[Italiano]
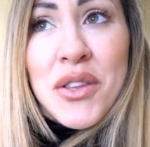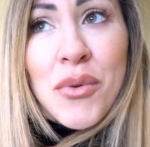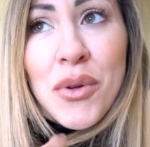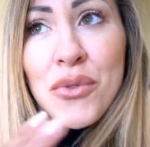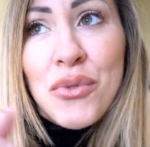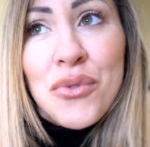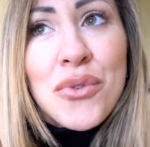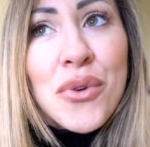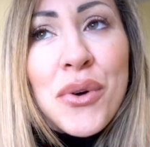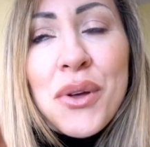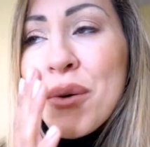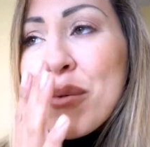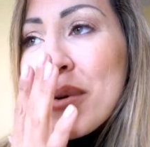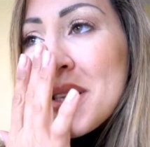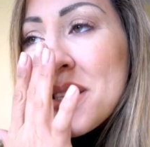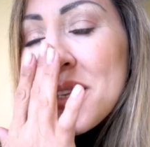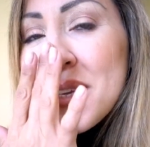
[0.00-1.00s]
soprattutto in
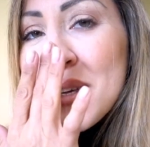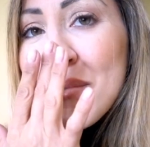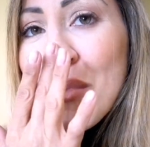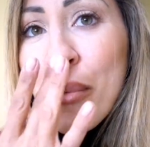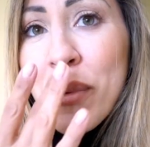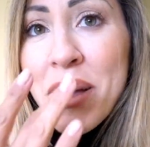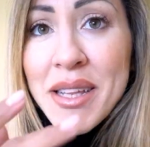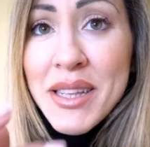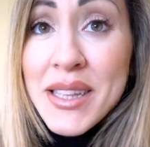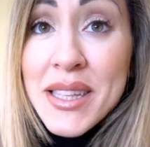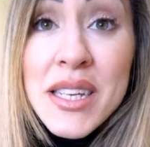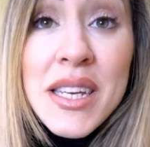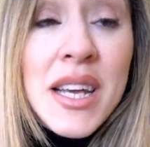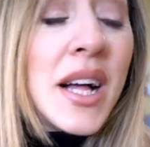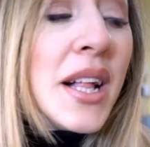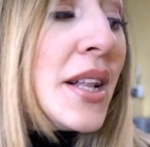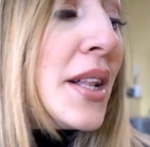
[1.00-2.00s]
questi
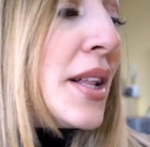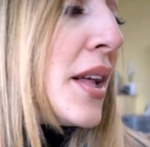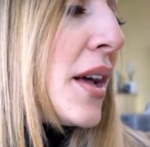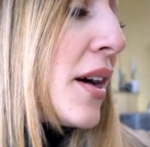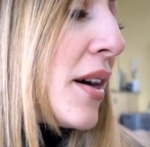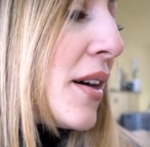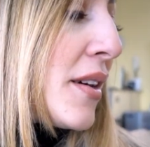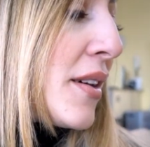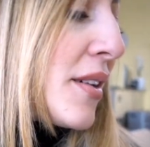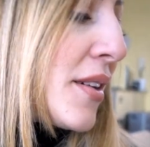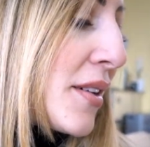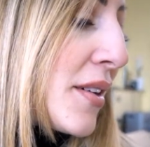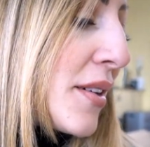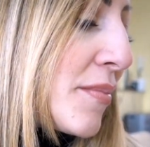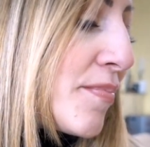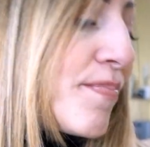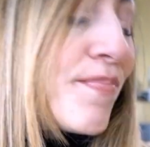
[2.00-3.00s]
momenti.
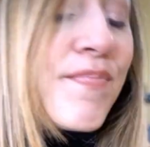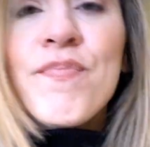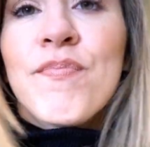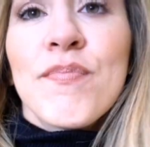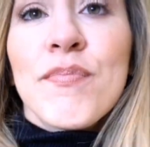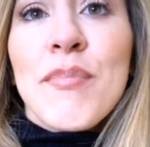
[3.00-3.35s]
Um,